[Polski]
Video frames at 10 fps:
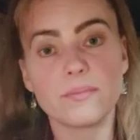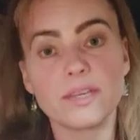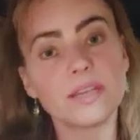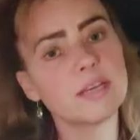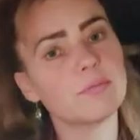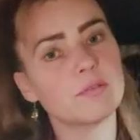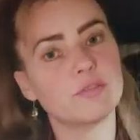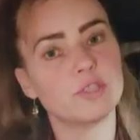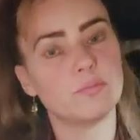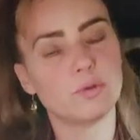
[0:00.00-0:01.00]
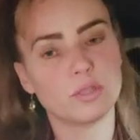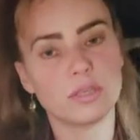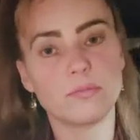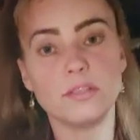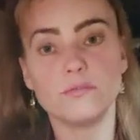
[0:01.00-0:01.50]
Ja najpierw Ci
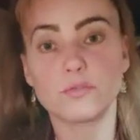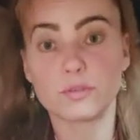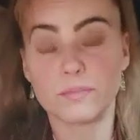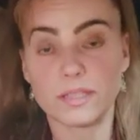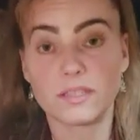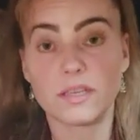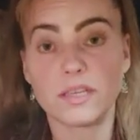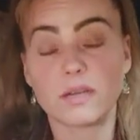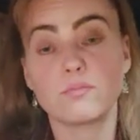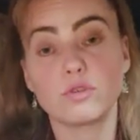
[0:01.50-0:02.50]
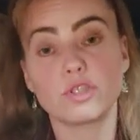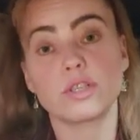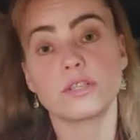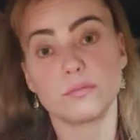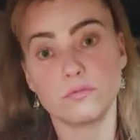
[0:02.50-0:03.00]
podam informację, jak
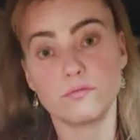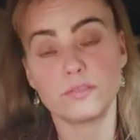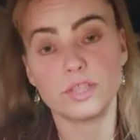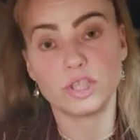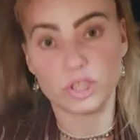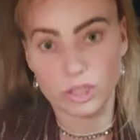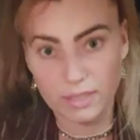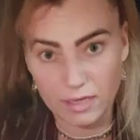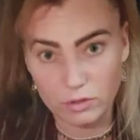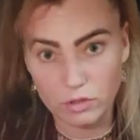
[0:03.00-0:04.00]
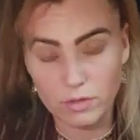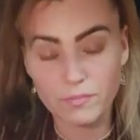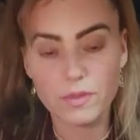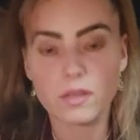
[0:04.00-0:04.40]
można zamówić czytanko